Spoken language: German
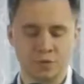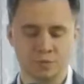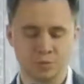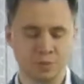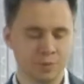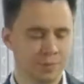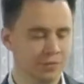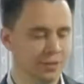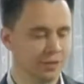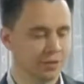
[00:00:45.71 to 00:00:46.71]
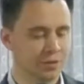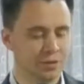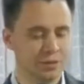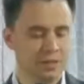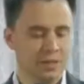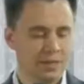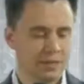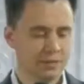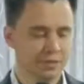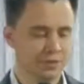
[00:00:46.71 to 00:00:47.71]
uns getroffen haben, schon immer mal wieder gehört,
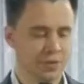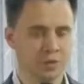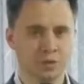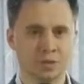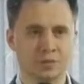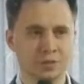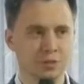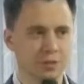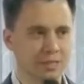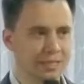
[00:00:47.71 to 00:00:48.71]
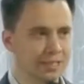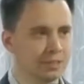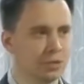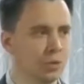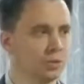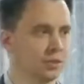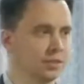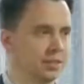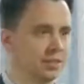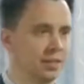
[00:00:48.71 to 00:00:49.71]
dass wenn Gott etwas richtig
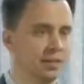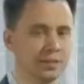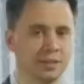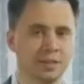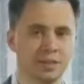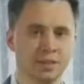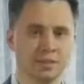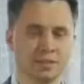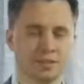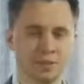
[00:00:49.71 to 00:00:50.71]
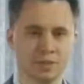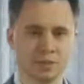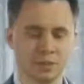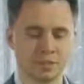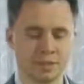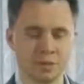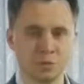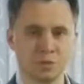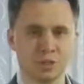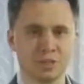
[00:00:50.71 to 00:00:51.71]
Großes getan hat, dass er wirklich auch die
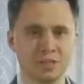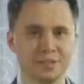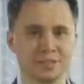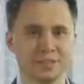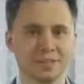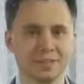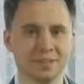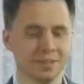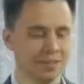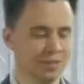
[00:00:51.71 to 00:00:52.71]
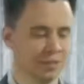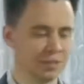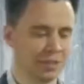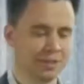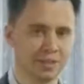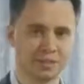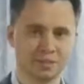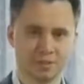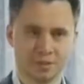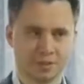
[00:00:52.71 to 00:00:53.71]
Zeit umgestellt hat. Wir sehen,
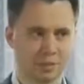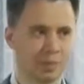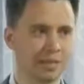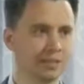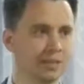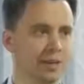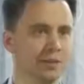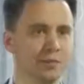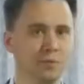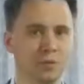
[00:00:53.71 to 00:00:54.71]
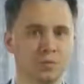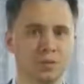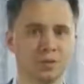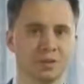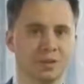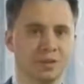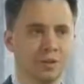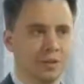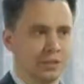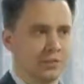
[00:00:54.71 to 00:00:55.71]
als das Passa eingeführt wurde,
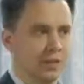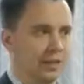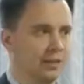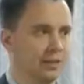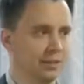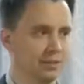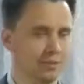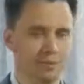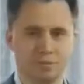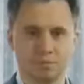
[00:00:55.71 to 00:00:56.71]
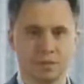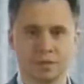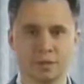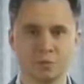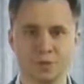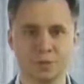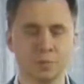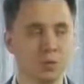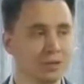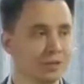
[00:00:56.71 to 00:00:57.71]
es war eigentlich, keine Ahnung,
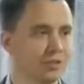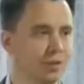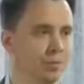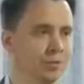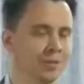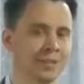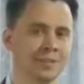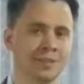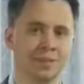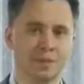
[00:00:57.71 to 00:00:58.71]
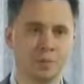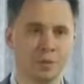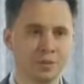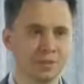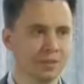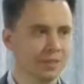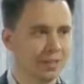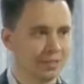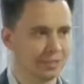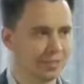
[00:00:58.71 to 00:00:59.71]
welcher Monat es war, aber Gott hat gesagt, ab
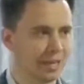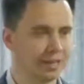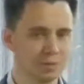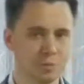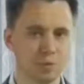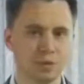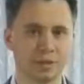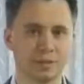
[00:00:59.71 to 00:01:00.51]
heute, ist es der erste